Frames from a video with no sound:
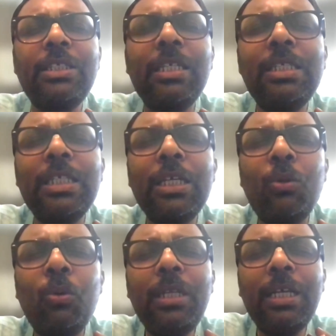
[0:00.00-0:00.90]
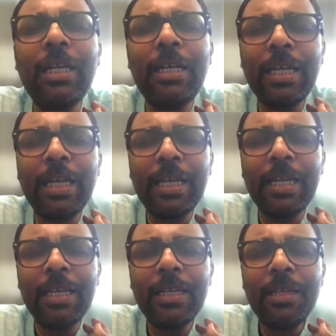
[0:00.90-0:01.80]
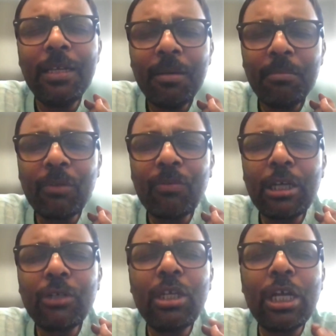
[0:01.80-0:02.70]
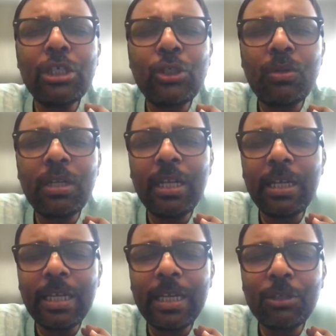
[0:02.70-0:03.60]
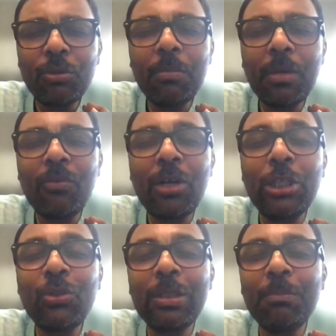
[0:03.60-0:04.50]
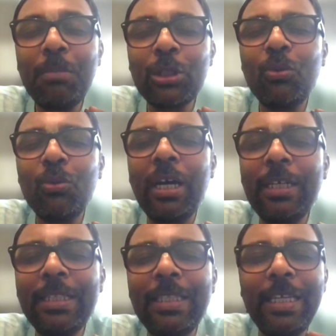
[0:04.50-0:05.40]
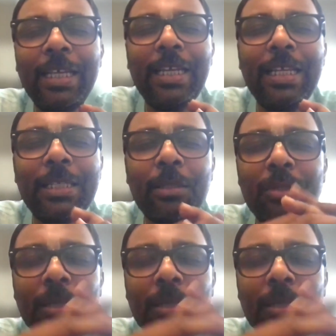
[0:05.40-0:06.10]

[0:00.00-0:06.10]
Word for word: के शरीर से खून निकल रहा है भगवान को यहाँ चोट लग गया क्योंकि भगवान तो भक्तों को आनंद देने के लिए सब